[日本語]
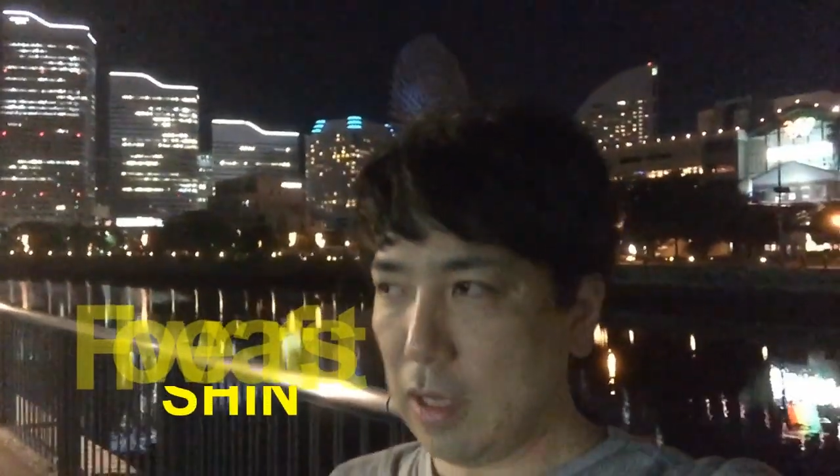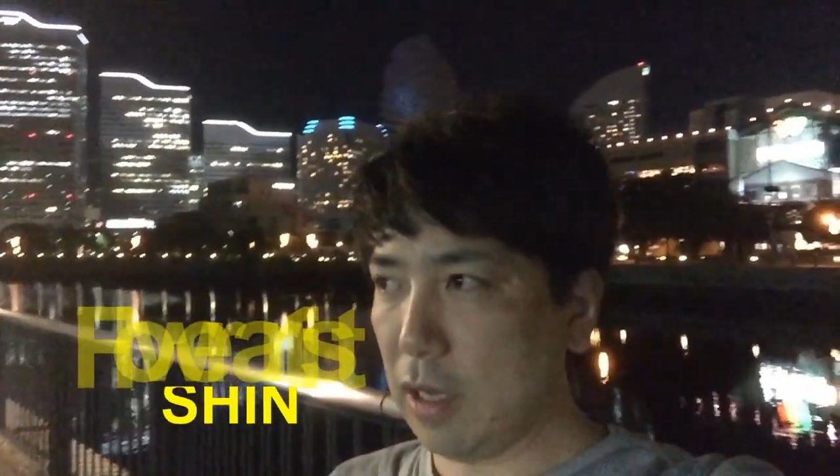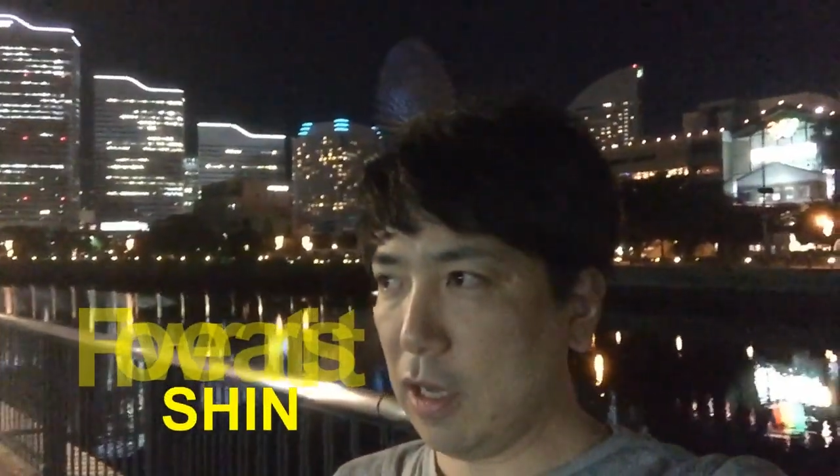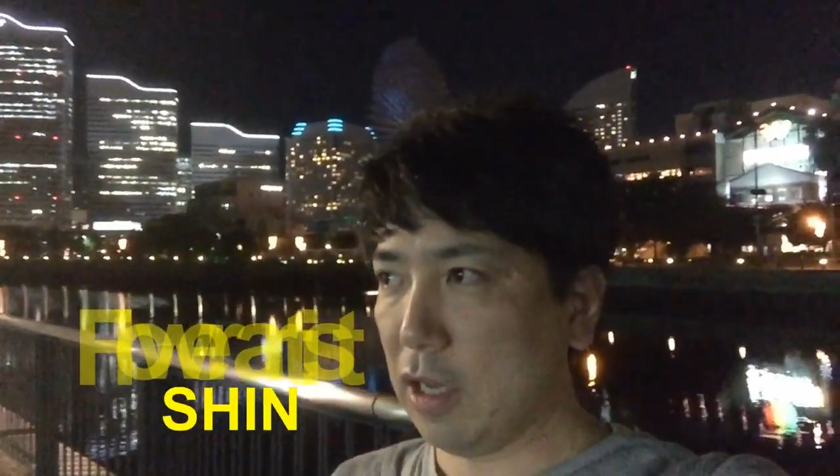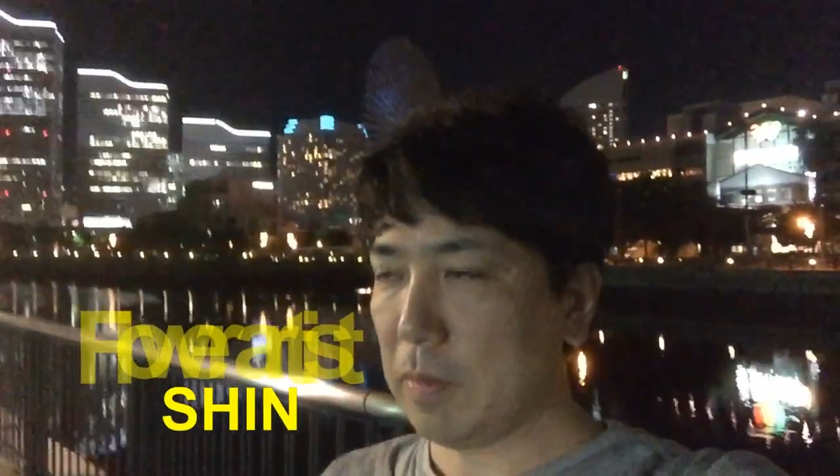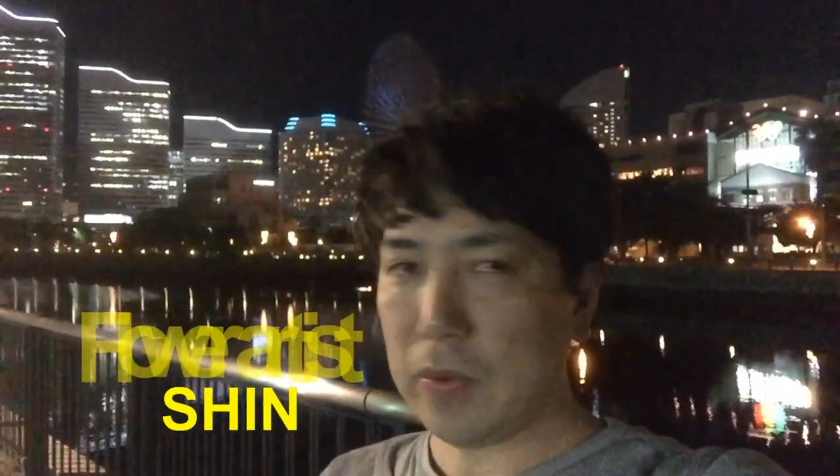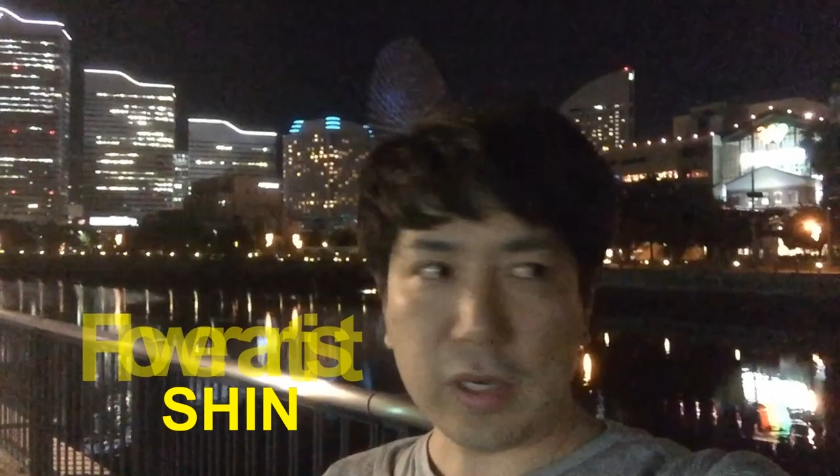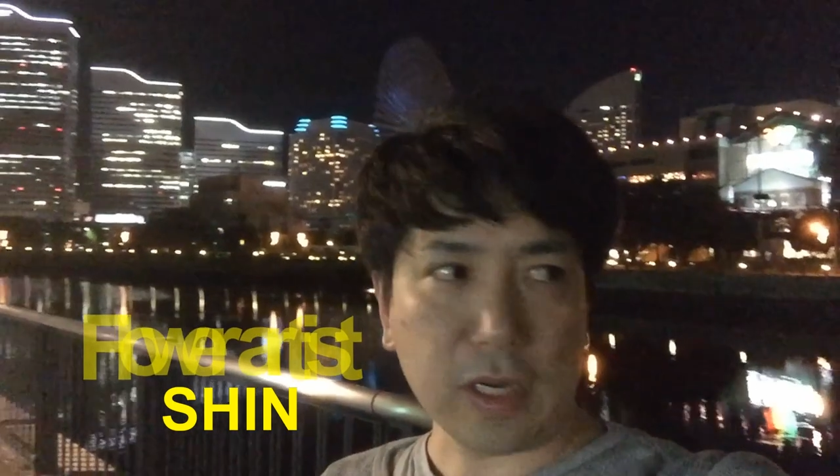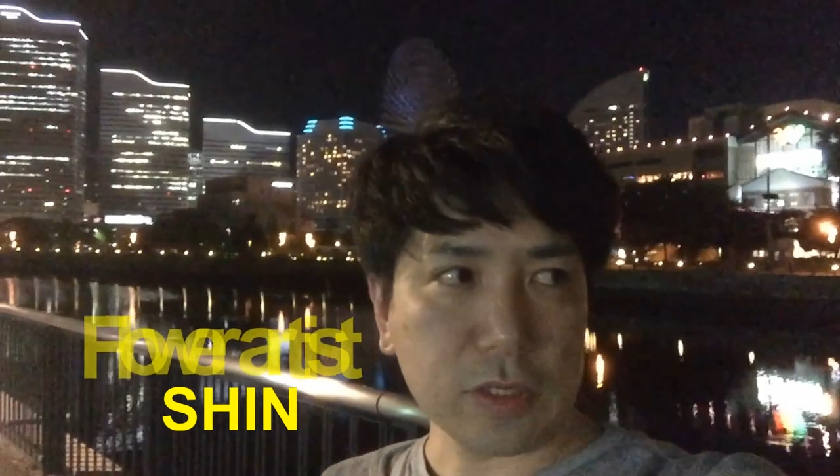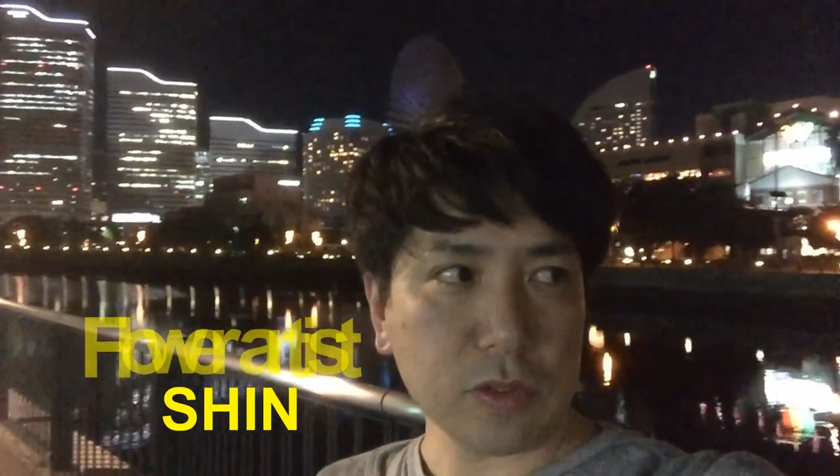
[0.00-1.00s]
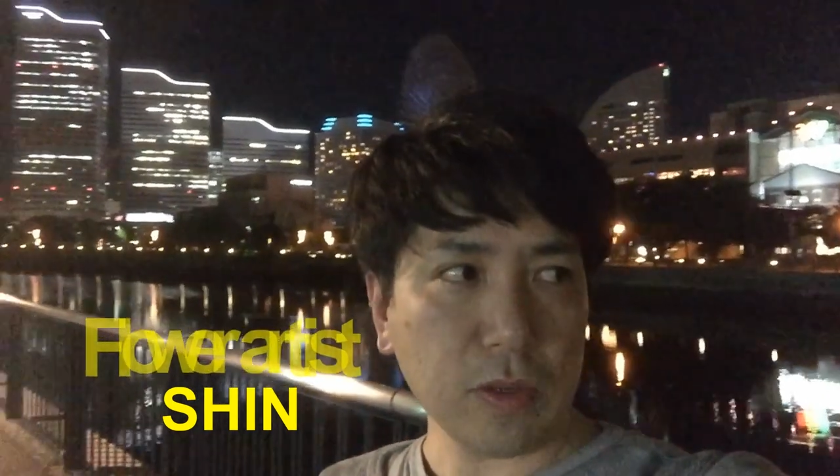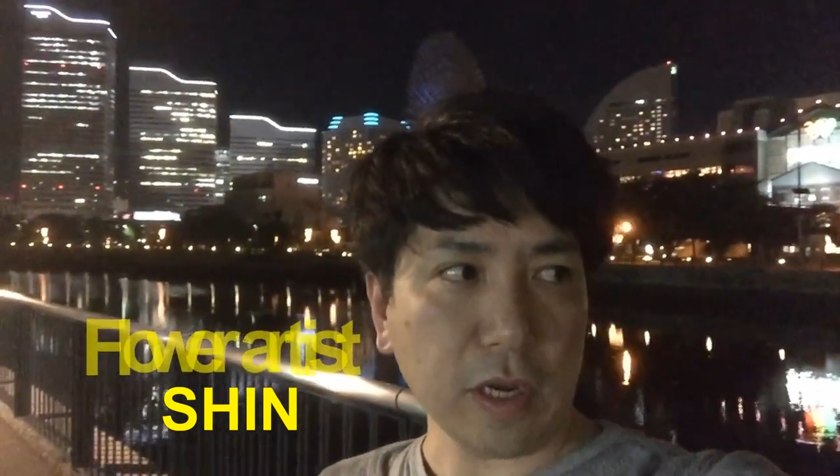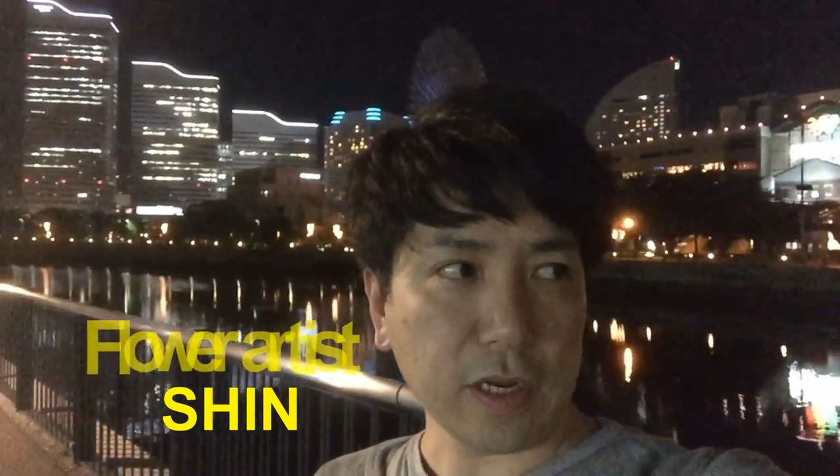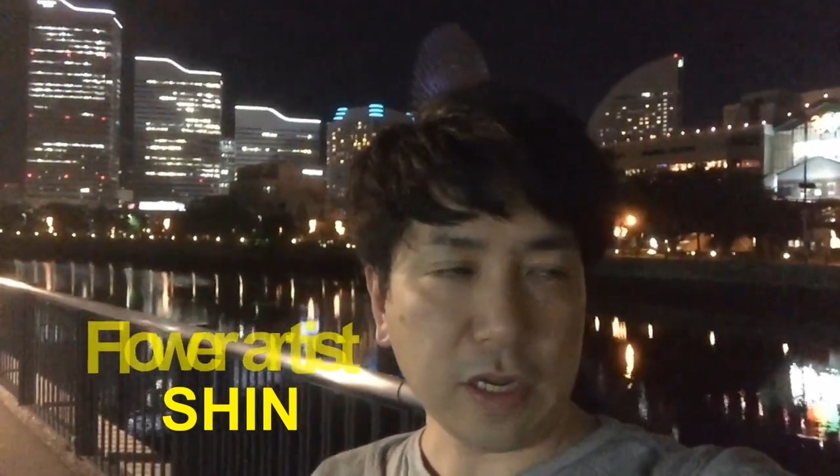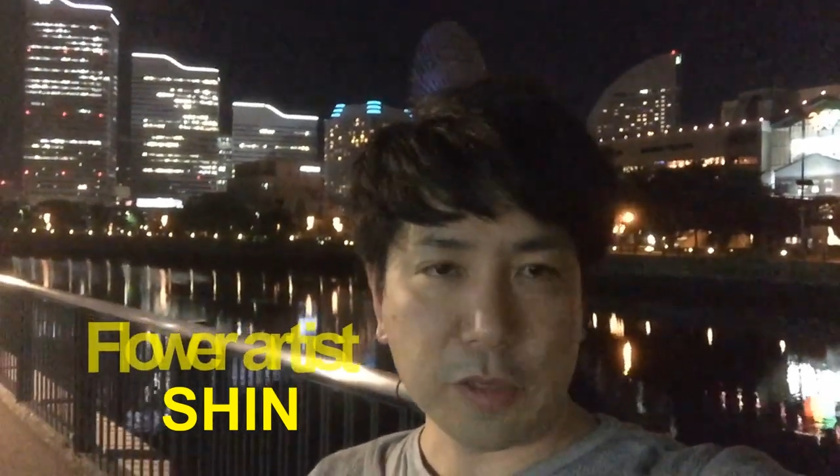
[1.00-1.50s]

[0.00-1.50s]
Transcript: えー、今までね、ずっと花